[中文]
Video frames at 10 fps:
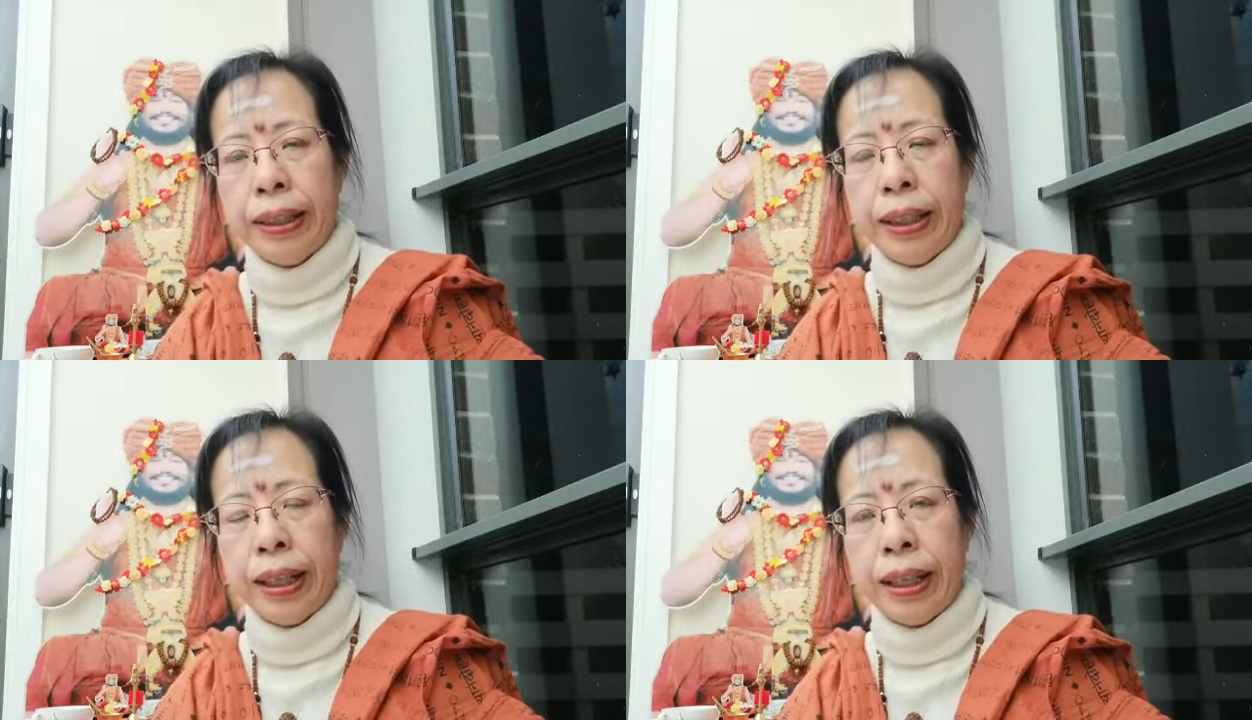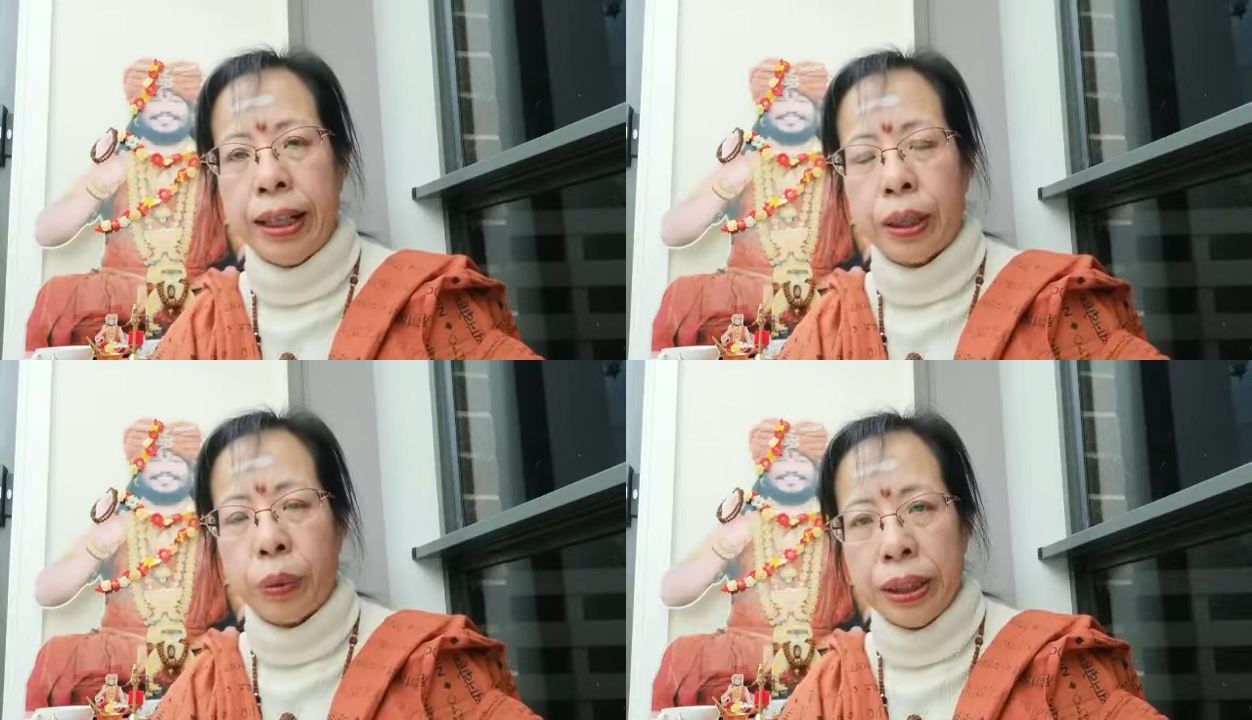
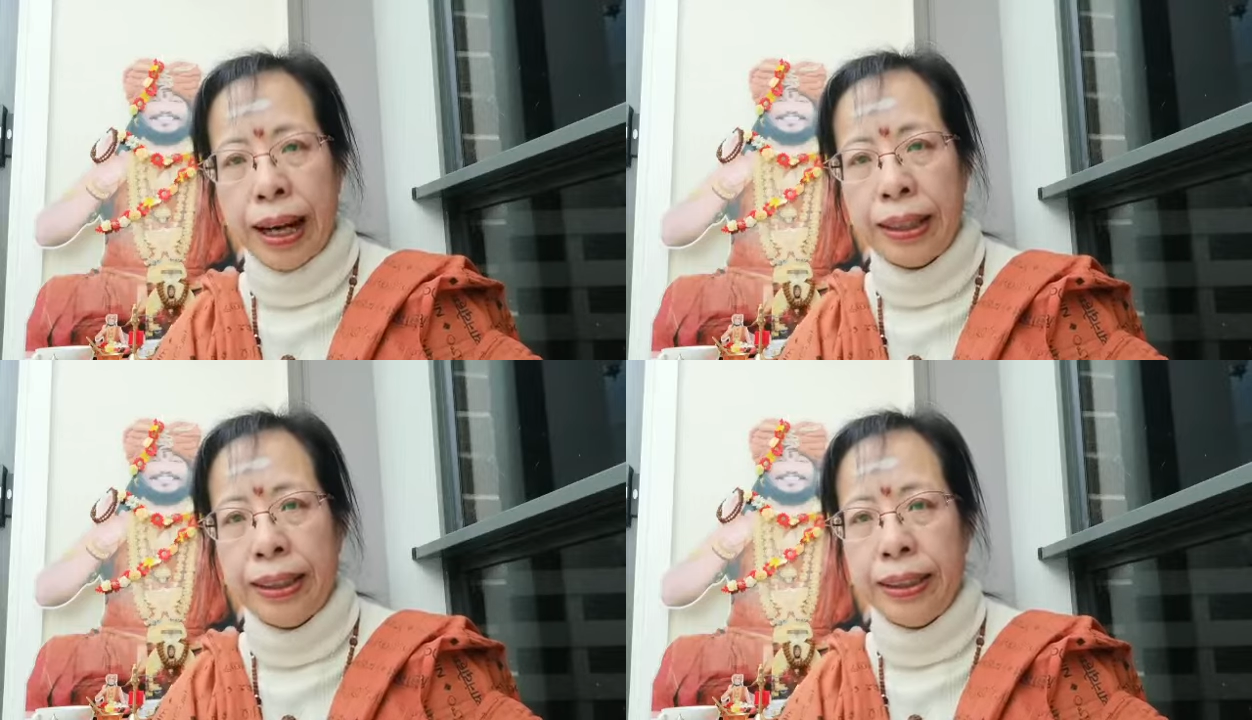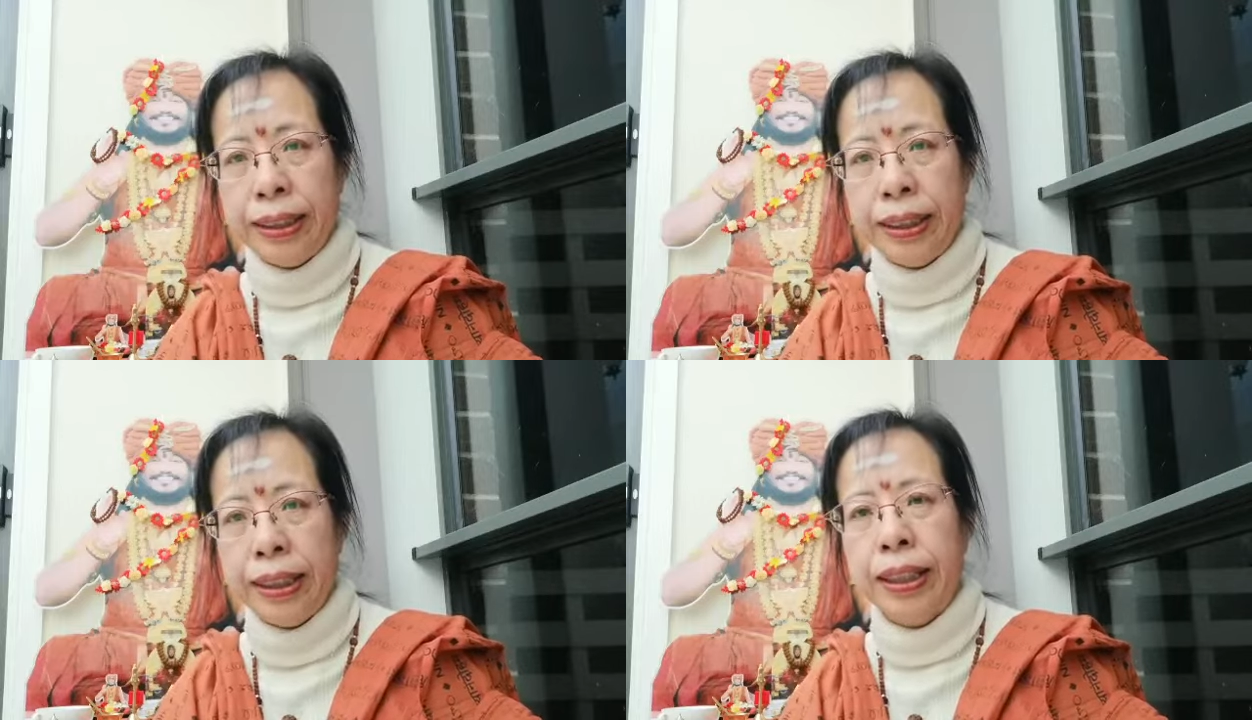呃昆达里
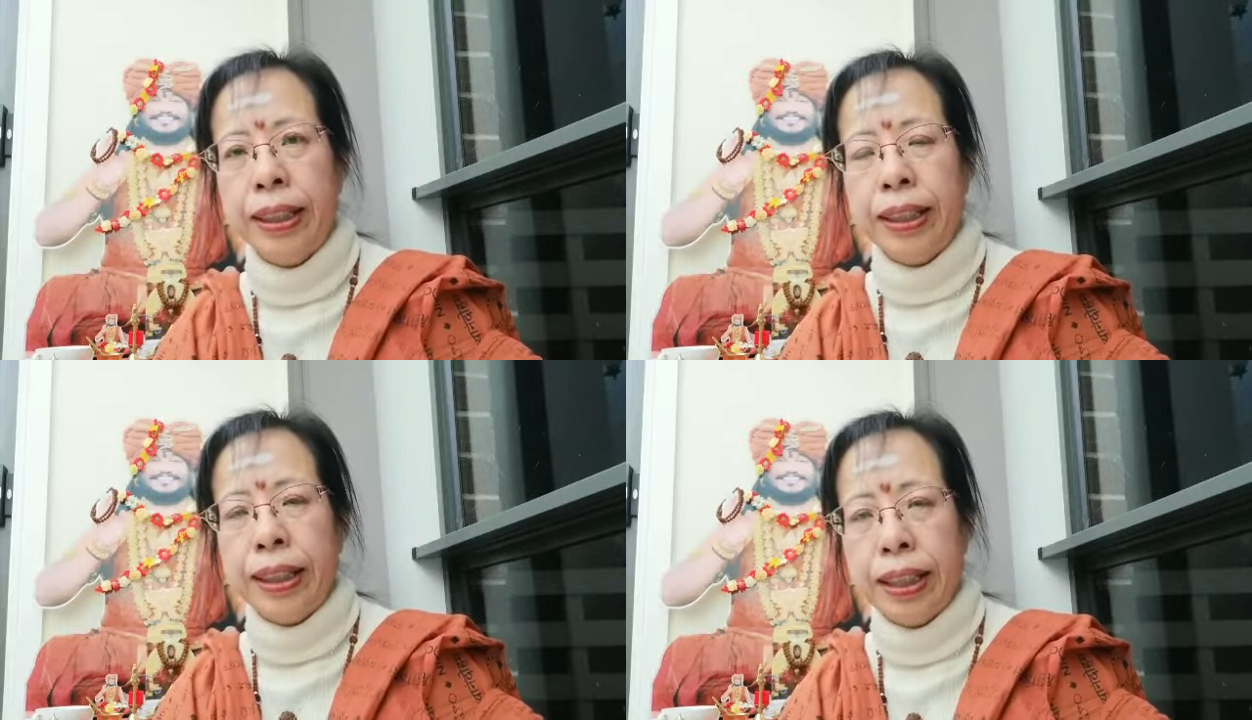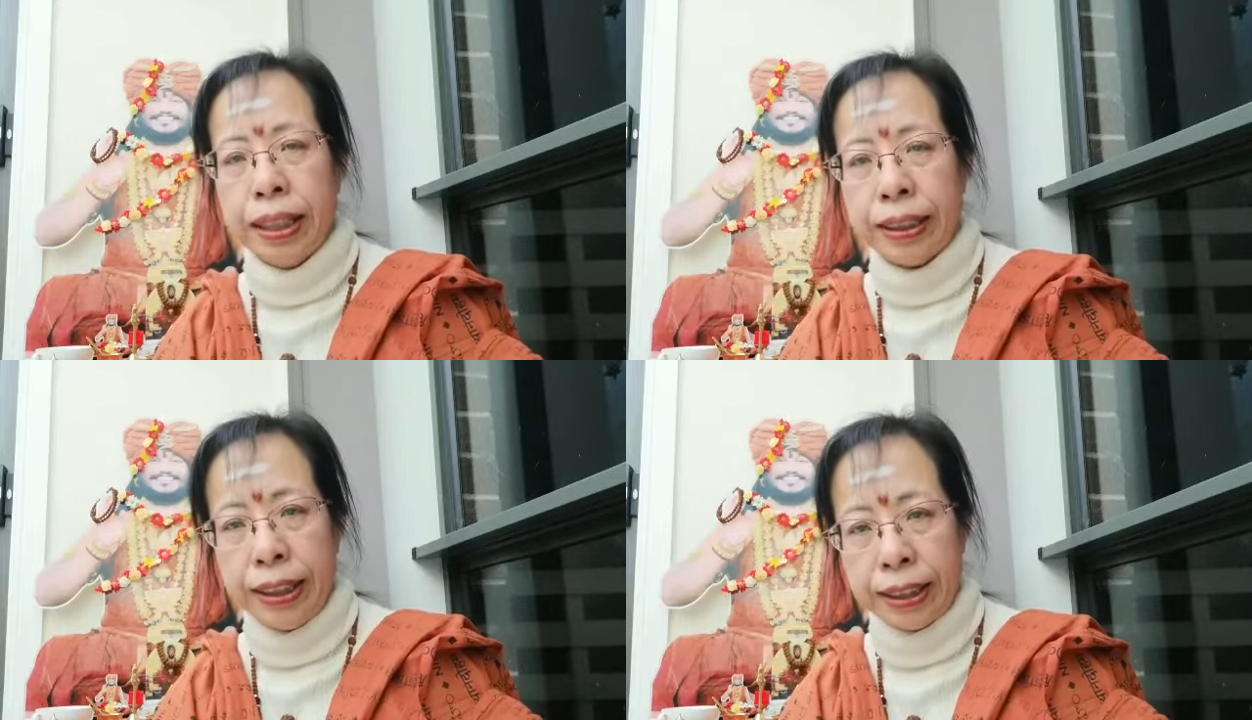尼
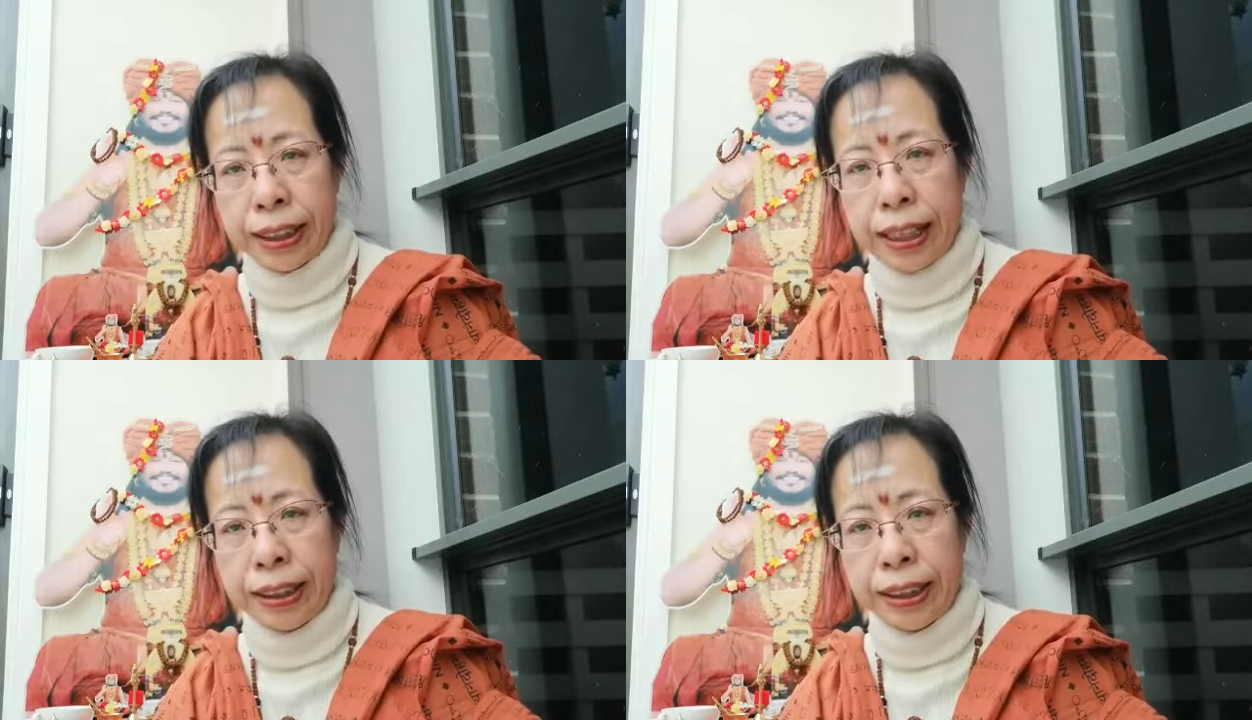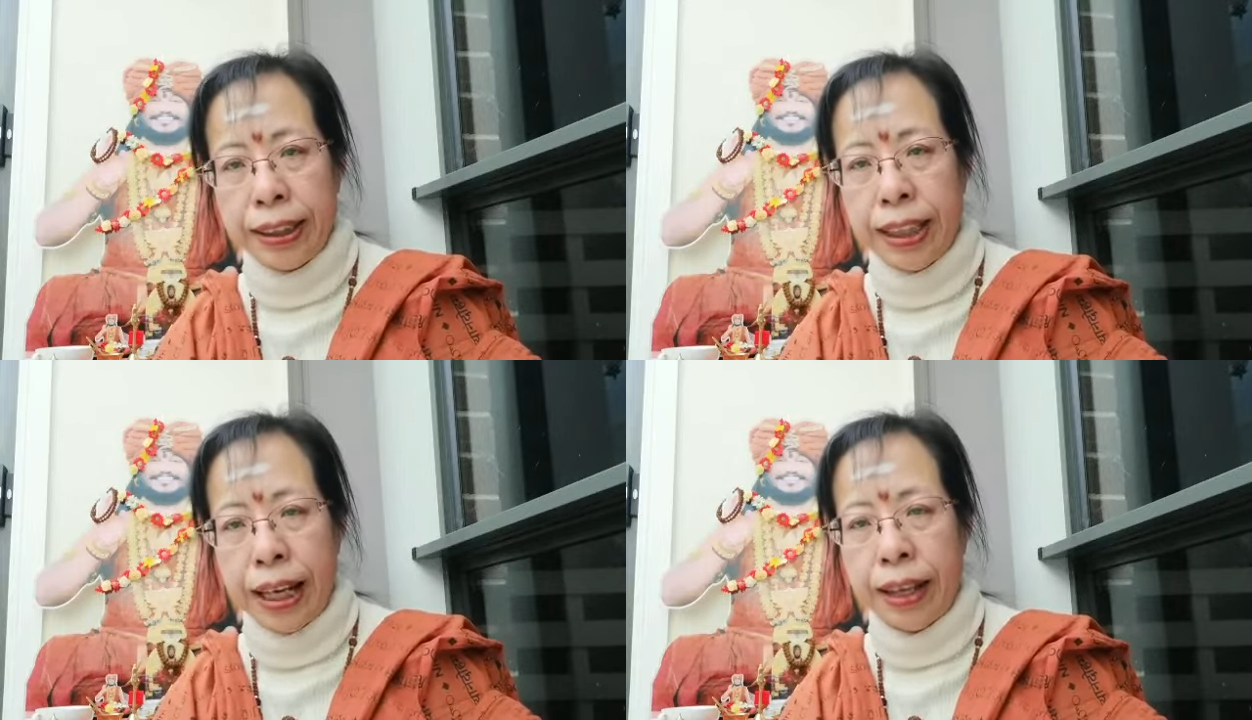和第三只
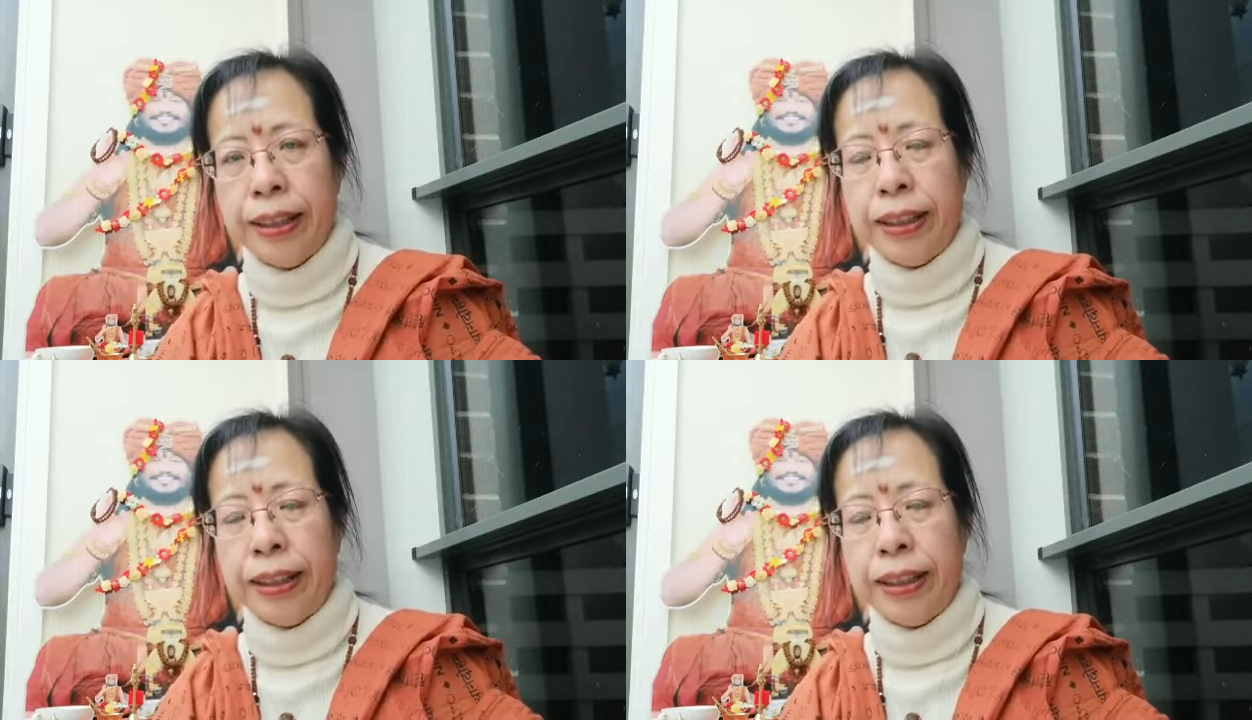眼